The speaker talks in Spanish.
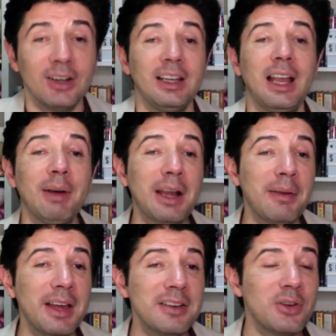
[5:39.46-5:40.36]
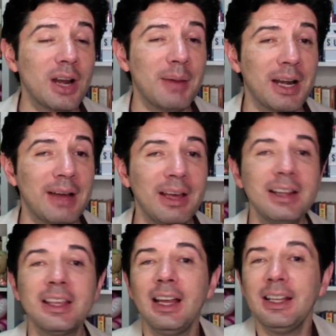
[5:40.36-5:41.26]
¿La van a ver? ¿No la van a
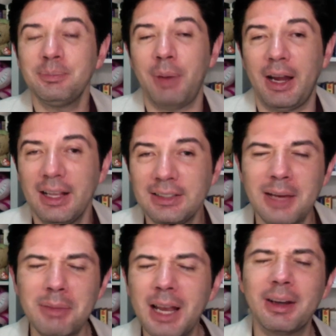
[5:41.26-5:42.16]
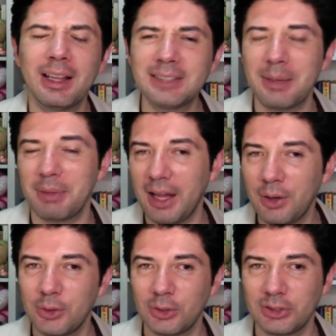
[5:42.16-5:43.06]
ver? ¿Qué les parece? A mí la verdad es que me
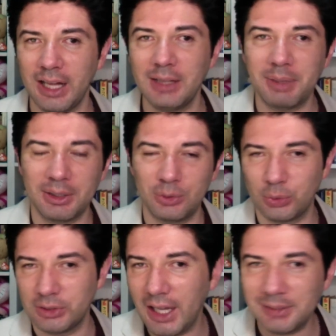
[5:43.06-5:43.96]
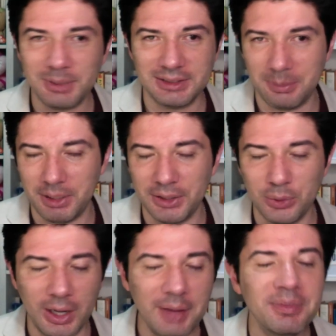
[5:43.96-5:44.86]
da curiosidad, me entusiasma esta
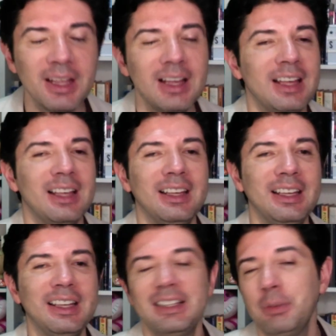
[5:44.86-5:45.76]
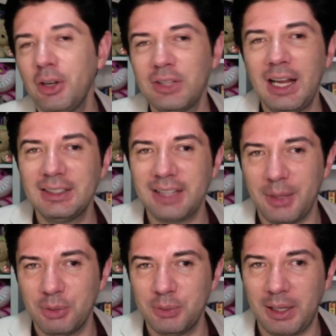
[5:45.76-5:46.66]
película. Eh, y bueno, ya la
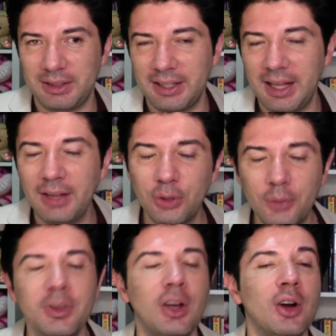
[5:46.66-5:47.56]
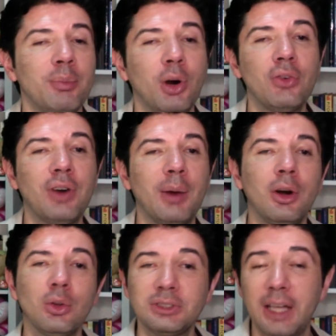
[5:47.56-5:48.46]
estaremos platicando. Por
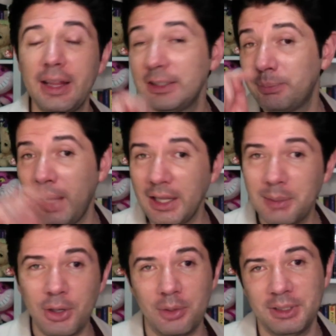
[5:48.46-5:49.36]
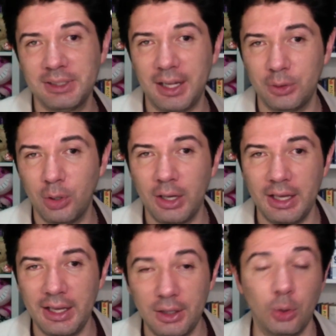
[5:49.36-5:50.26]
favor, ustedes váyanme comentando
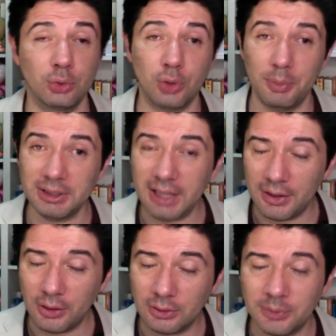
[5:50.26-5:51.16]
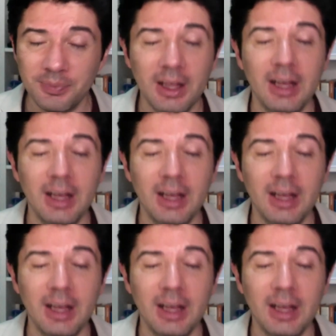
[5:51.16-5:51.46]
en los comentarios.